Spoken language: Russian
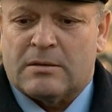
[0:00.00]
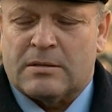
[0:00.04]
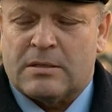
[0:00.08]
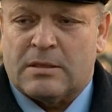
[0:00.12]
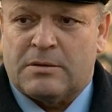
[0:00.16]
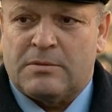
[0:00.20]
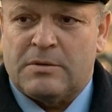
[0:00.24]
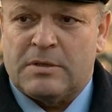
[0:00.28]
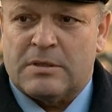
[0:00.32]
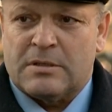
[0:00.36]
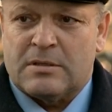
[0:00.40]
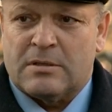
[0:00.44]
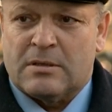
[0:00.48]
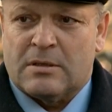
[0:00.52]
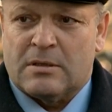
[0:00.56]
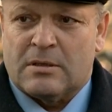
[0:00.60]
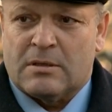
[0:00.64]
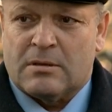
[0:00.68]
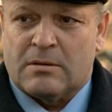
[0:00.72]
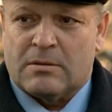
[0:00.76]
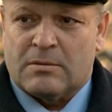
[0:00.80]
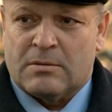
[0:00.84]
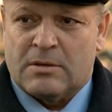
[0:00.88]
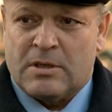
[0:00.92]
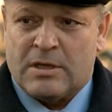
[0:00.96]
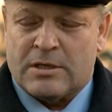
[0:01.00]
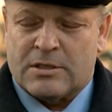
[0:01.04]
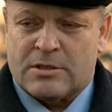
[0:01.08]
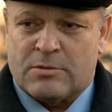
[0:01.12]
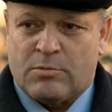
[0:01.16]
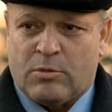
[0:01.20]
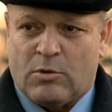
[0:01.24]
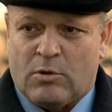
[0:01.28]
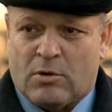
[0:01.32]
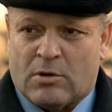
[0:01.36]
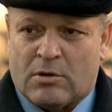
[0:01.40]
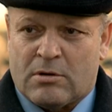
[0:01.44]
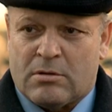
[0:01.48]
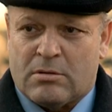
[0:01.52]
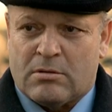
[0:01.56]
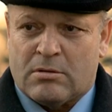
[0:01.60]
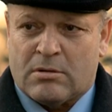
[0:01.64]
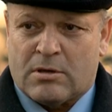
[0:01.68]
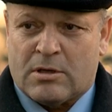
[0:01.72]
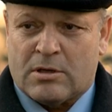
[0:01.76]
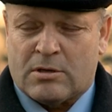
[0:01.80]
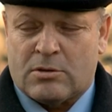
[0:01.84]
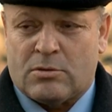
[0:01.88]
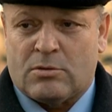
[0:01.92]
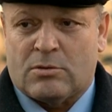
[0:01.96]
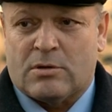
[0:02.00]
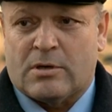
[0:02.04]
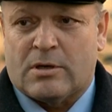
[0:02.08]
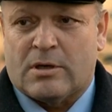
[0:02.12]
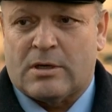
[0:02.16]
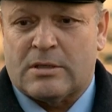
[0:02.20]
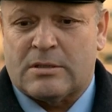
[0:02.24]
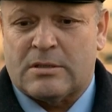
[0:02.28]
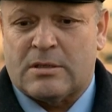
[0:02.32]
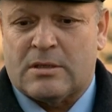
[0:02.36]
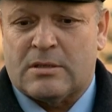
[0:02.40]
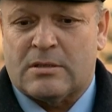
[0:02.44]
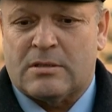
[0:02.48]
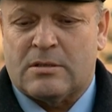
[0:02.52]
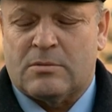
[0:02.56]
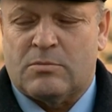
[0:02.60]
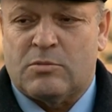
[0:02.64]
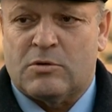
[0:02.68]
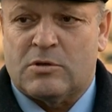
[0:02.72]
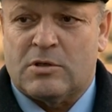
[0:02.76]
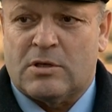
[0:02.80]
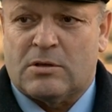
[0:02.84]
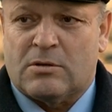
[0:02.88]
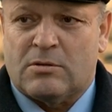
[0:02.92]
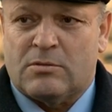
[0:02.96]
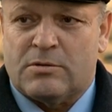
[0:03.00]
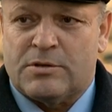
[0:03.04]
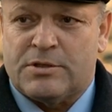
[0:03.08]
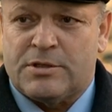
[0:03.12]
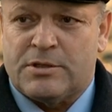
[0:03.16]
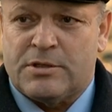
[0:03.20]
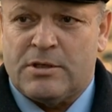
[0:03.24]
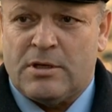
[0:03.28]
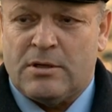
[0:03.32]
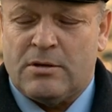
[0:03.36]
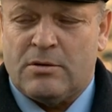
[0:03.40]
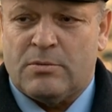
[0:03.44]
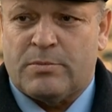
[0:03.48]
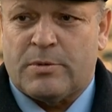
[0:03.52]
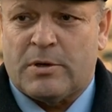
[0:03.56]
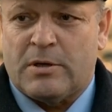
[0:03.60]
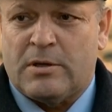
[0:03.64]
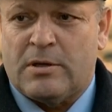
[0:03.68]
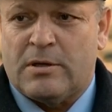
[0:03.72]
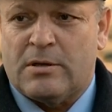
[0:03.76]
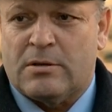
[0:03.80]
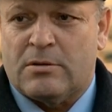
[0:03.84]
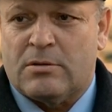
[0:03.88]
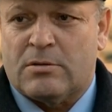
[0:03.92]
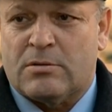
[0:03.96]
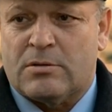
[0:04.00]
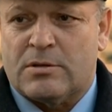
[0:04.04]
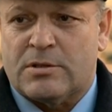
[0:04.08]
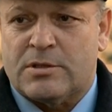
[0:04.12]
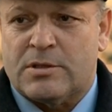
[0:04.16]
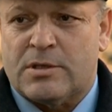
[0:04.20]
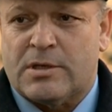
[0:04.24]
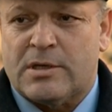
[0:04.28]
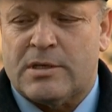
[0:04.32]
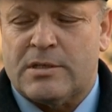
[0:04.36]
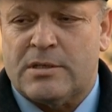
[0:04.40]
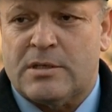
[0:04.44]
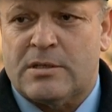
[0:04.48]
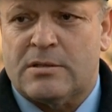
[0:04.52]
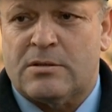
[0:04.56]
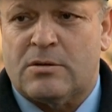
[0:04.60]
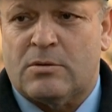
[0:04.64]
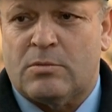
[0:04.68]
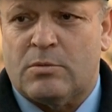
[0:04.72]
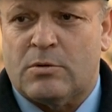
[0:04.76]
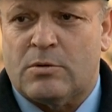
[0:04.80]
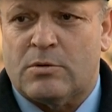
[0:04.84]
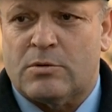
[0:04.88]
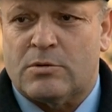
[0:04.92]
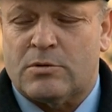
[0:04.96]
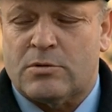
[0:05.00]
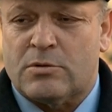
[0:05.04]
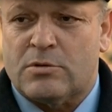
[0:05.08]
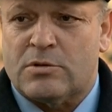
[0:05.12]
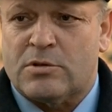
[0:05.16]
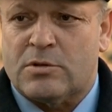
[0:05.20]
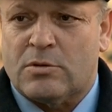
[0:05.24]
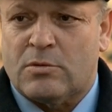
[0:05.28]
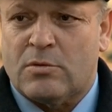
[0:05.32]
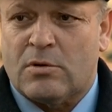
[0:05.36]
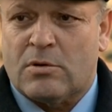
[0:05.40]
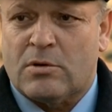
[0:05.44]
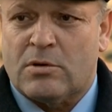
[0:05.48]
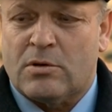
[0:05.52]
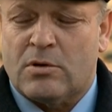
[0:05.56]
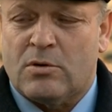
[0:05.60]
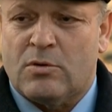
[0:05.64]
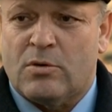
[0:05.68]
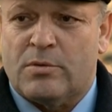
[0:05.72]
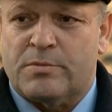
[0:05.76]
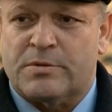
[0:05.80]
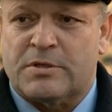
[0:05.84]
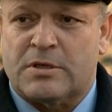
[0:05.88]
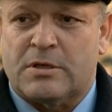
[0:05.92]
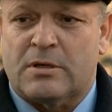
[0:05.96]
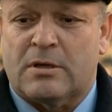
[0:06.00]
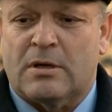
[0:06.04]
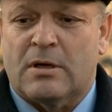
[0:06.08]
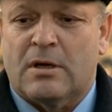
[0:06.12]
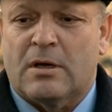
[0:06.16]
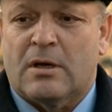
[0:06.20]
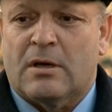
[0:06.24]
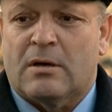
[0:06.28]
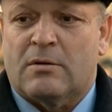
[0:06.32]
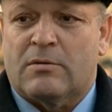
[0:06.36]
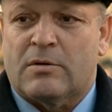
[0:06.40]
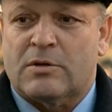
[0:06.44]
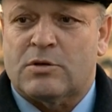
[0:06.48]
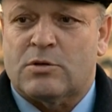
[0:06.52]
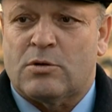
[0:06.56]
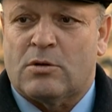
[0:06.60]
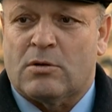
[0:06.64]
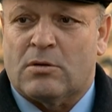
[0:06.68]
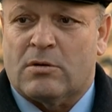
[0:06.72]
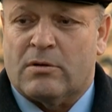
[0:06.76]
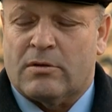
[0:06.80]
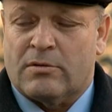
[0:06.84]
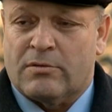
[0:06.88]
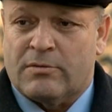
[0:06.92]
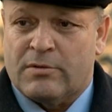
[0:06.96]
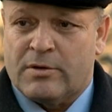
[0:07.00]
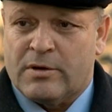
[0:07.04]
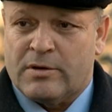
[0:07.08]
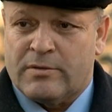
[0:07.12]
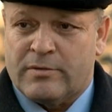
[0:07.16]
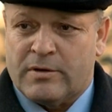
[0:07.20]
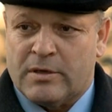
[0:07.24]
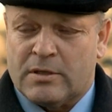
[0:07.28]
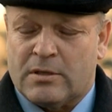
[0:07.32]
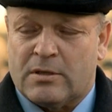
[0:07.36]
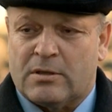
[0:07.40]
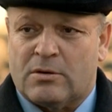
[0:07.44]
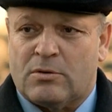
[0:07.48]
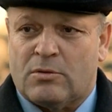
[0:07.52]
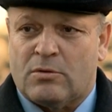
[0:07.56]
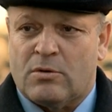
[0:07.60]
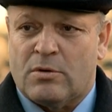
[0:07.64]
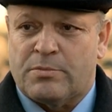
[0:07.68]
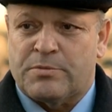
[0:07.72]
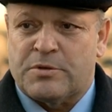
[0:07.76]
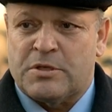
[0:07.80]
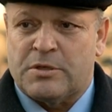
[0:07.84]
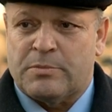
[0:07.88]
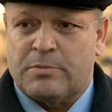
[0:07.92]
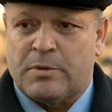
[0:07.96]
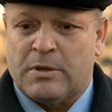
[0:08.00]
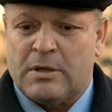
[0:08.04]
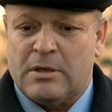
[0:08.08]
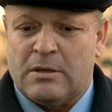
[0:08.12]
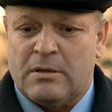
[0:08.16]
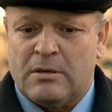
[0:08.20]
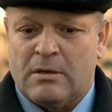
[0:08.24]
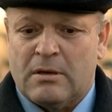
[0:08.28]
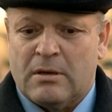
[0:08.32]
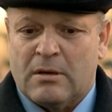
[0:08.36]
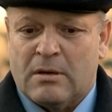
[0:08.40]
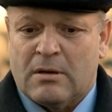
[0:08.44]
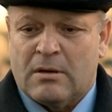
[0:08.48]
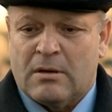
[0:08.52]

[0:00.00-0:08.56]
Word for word: Соответственно, наш блок, который касается бюджетного учреждения управления дорожного хозяйства благоустройства города Омска, вошел в, в этот общий план.